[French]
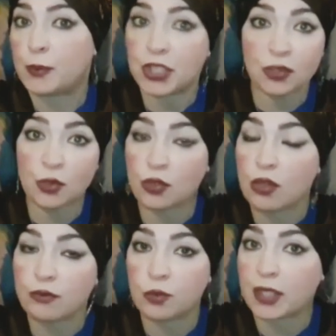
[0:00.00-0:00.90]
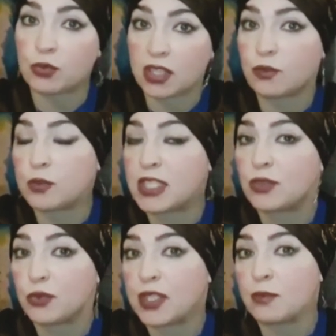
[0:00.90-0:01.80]
Peut-être que quand vous m'écoutez, vous me
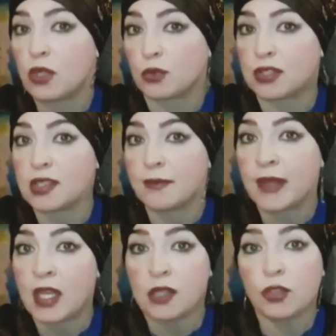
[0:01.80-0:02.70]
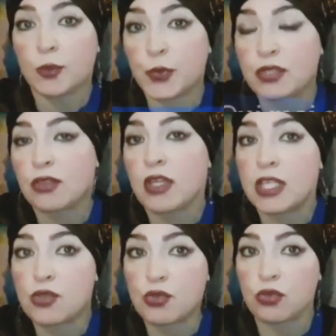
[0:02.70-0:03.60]
dites oui, moi aussi. Donc, puisque
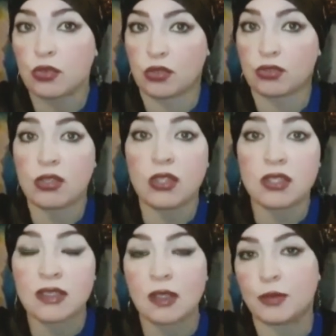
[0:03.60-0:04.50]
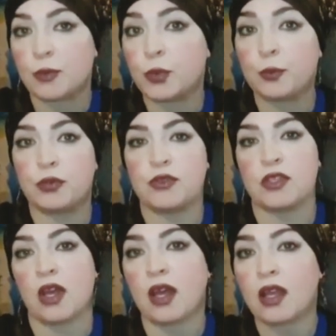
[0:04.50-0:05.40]
les jours se ressemblent pour
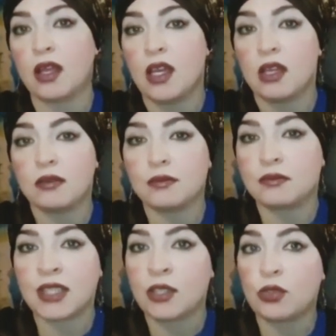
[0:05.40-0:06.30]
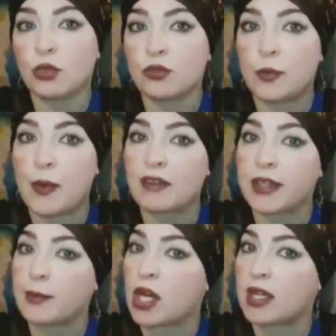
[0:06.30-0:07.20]
plusieurs, qui ne trouvent pas
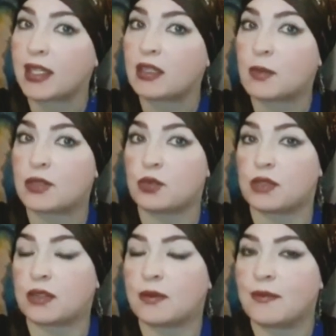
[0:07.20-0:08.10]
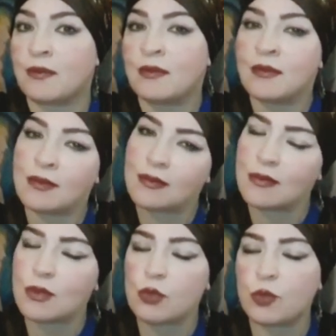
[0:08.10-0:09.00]
vraiment un rythme à suivre,
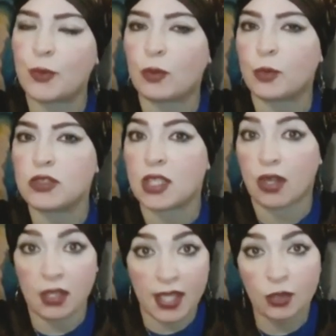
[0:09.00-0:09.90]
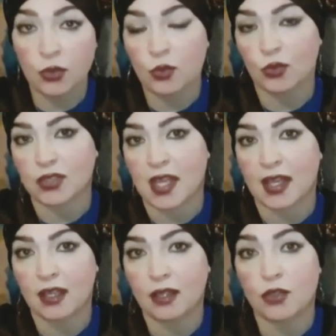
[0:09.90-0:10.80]
je vous propose alors quelques
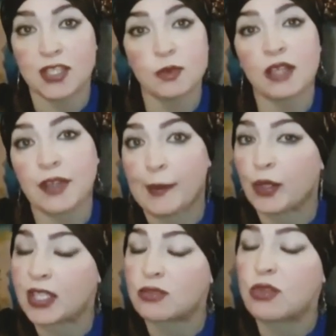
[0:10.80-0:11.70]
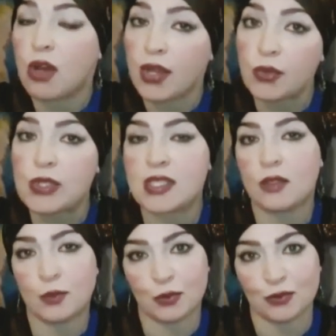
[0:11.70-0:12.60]
conseils que j'espère vraiment qu'ils seront
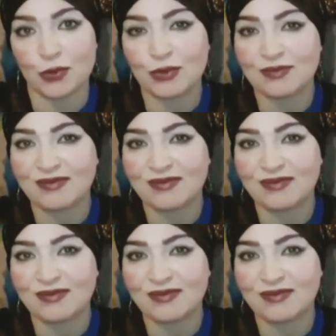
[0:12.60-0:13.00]
utiles pour vous.